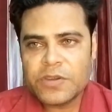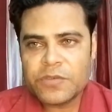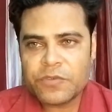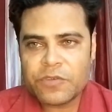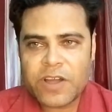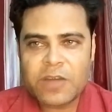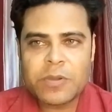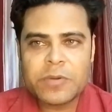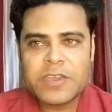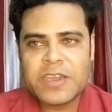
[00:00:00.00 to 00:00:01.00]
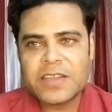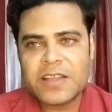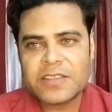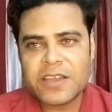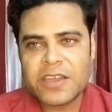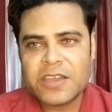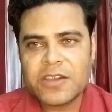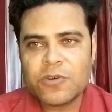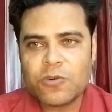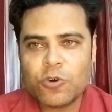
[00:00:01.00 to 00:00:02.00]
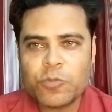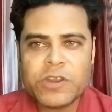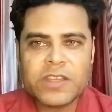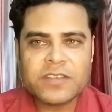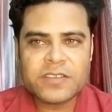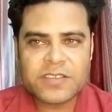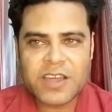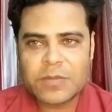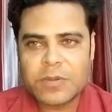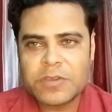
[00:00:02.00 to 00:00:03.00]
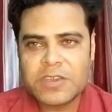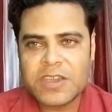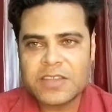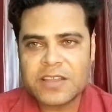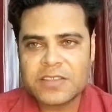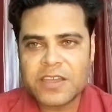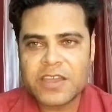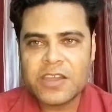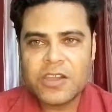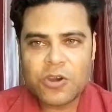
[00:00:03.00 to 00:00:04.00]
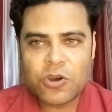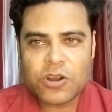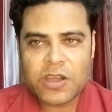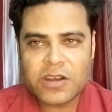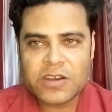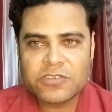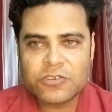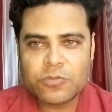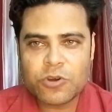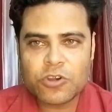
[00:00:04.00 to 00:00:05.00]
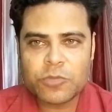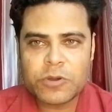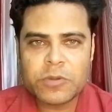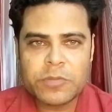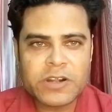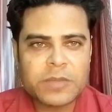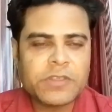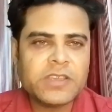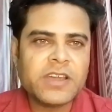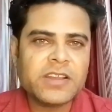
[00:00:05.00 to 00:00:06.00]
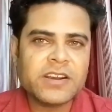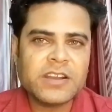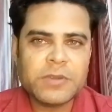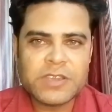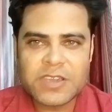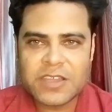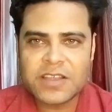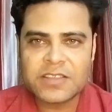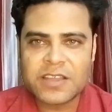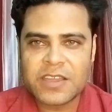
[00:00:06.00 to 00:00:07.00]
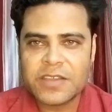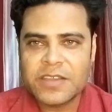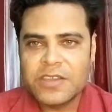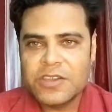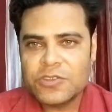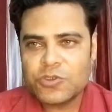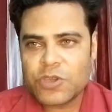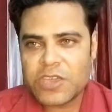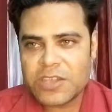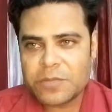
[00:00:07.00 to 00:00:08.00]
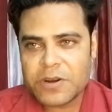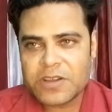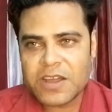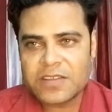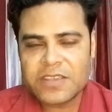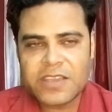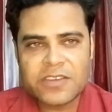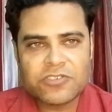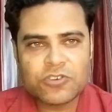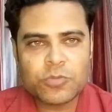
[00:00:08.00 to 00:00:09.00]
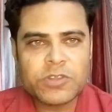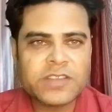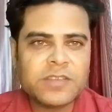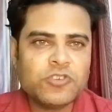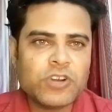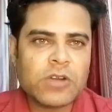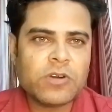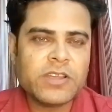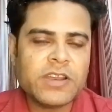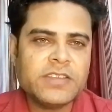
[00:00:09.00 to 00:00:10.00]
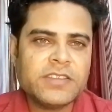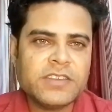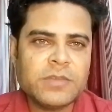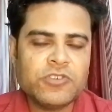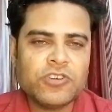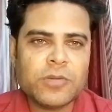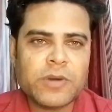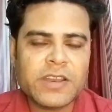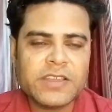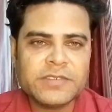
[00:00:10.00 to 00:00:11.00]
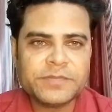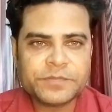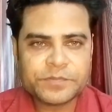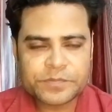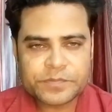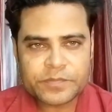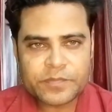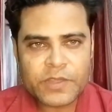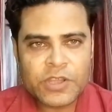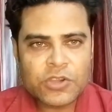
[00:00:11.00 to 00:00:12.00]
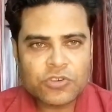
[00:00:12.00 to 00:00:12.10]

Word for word: विवाह में भी किया जाता है उपनयन संस्कार में भी किया जाता है और अन्य शुभ मौक़ों पर भी मंडप तैयार करने में किया जाता है तो एक प्रकार से या शुभता से भी जुड़ा हुआ है यानी जितने भी जो हमारी जो